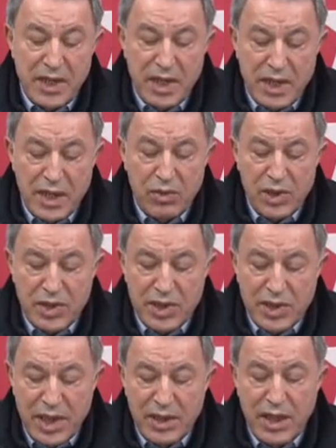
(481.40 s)
kadar
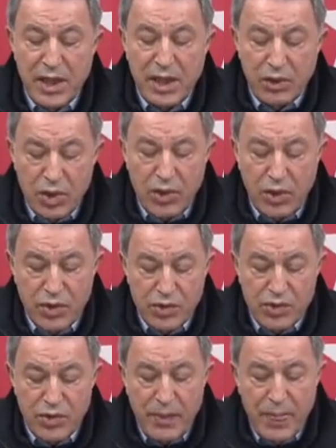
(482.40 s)
ulaşacağını görüyoruz.